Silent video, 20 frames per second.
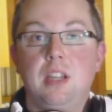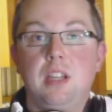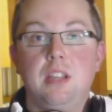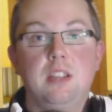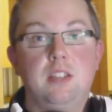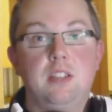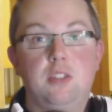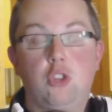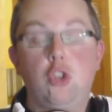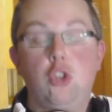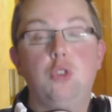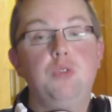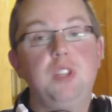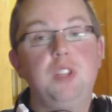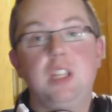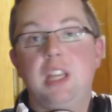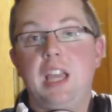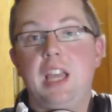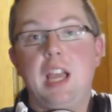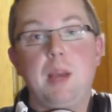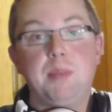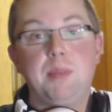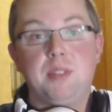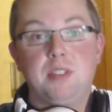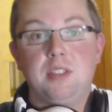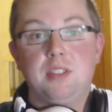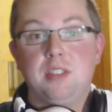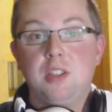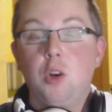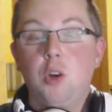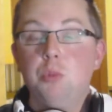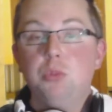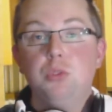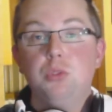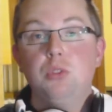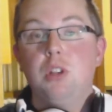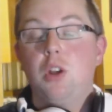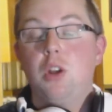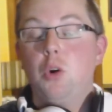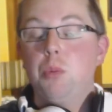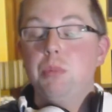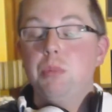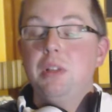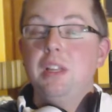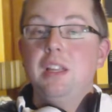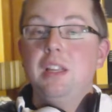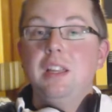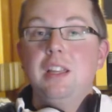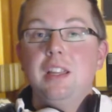Ja, es ist schon wieder Herbst, es ist kaum zu glauben.